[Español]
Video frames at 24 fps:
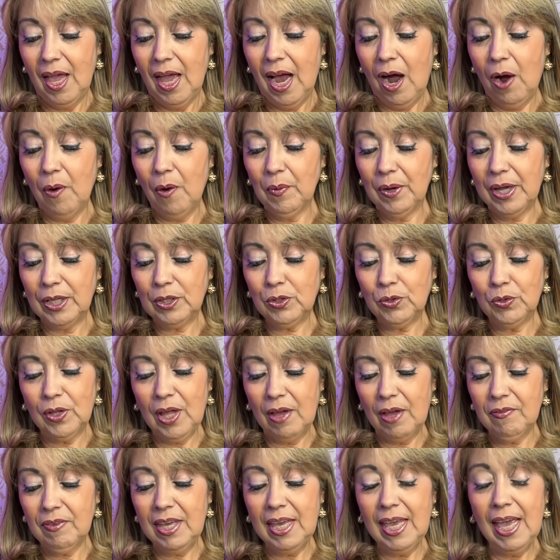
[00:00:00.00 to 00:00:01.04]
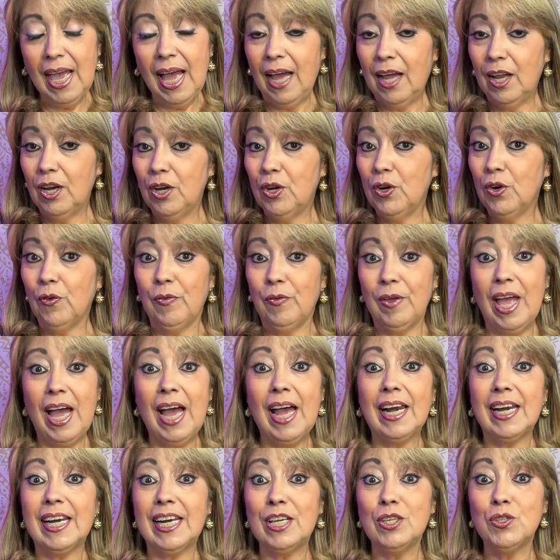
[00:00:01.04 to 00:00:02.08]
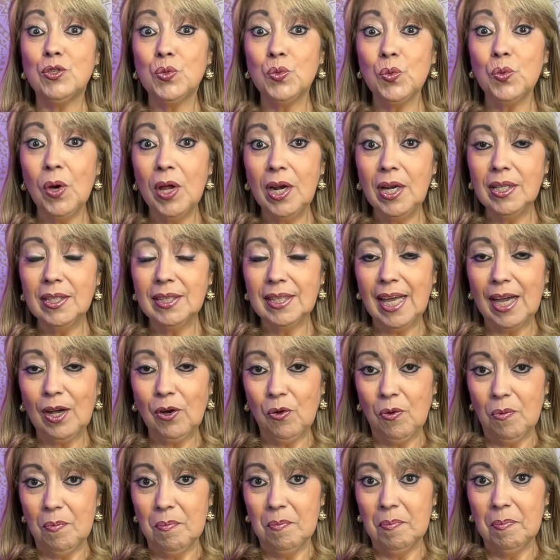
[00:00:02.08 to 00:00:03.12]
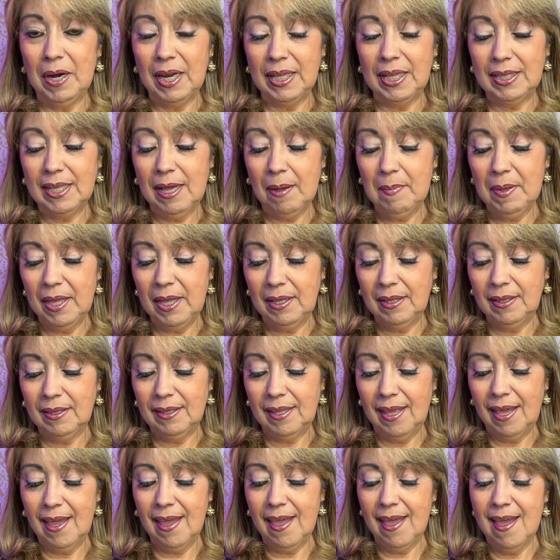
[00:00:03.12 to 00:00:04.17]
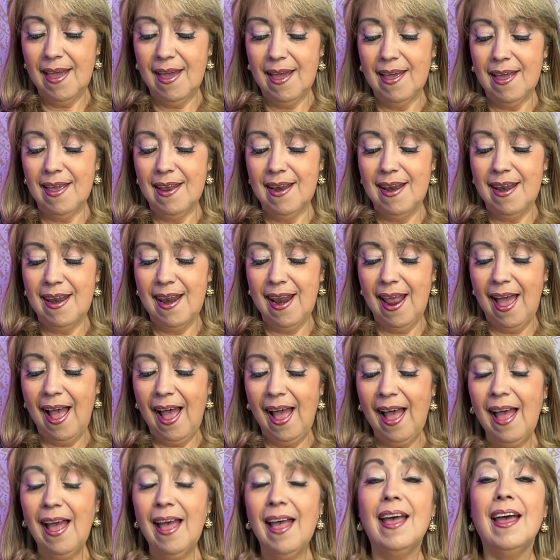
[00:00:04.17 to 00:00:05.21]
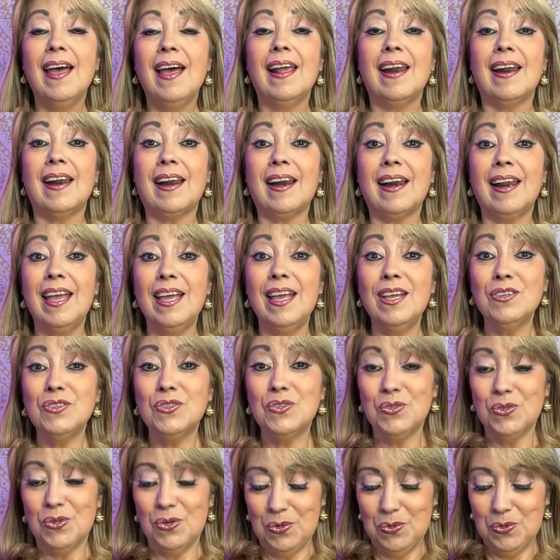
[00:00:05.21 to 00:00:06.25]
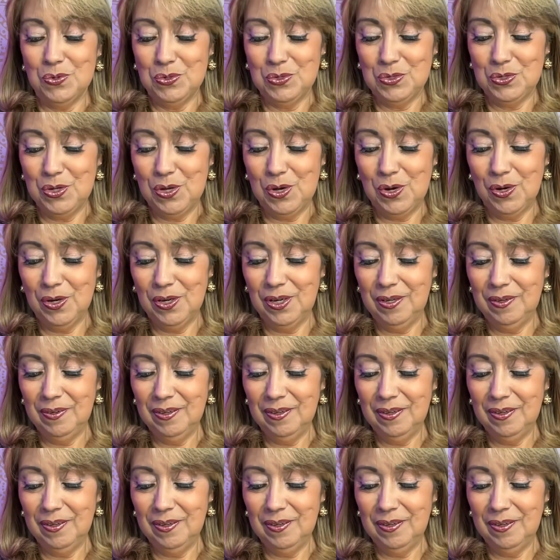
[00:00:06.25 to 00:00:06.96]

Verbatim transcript: Aunque todavía no veas resuelta completamente la resolución,